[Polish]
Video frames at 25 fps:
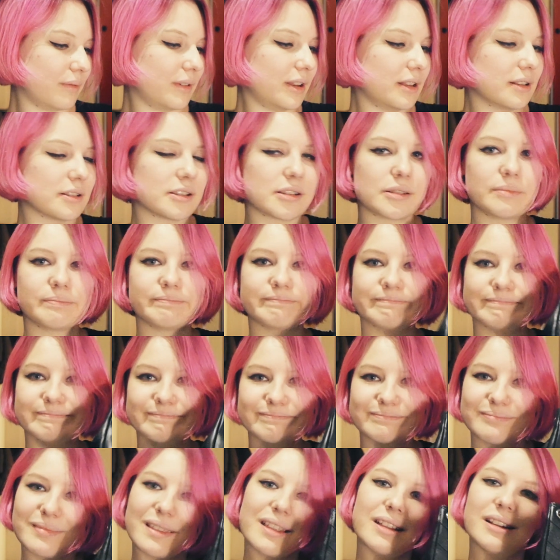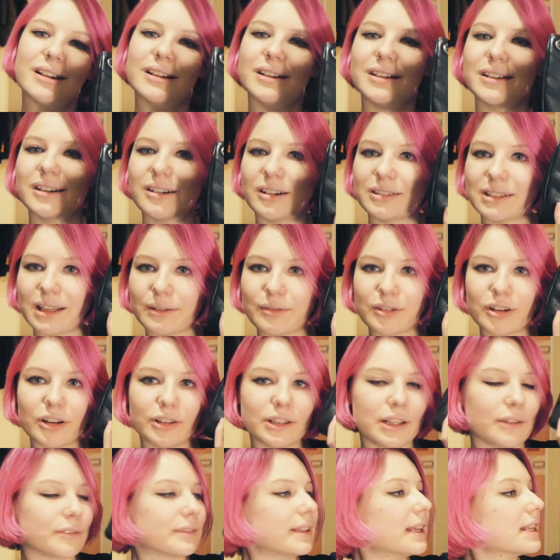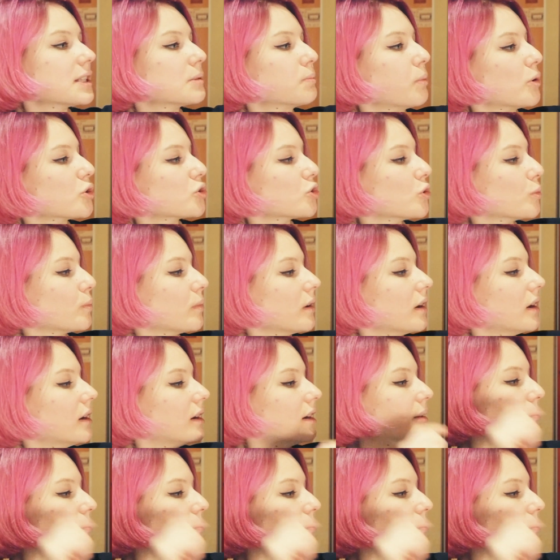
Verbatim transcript: więc ona wygląda w ten sposób.